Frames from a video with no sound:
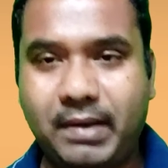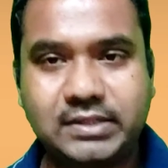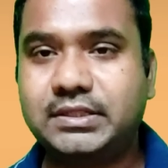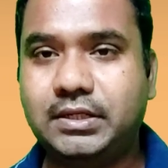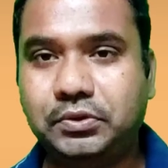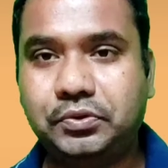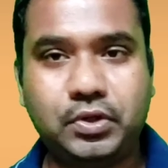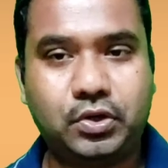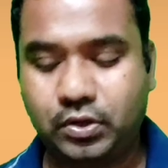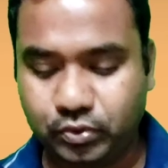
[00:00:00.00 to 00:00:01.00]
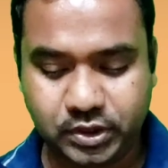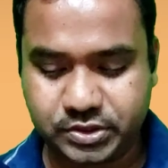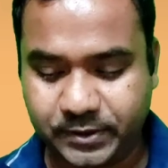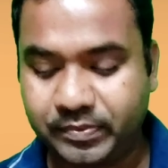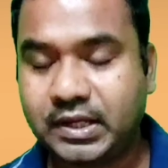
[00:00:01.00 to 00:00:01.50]
ভ্যাকসিন তৈরি করার
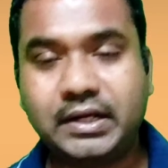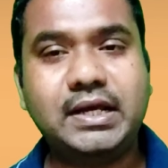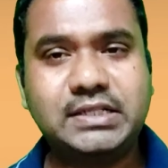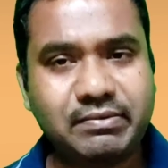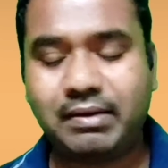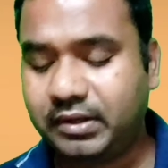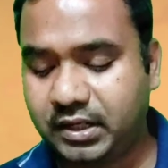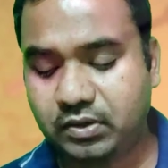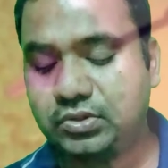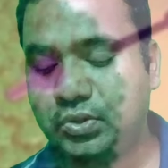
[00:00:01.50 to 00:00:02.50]
উদ্দেশ্যে ঠিক যেভাবে কিনা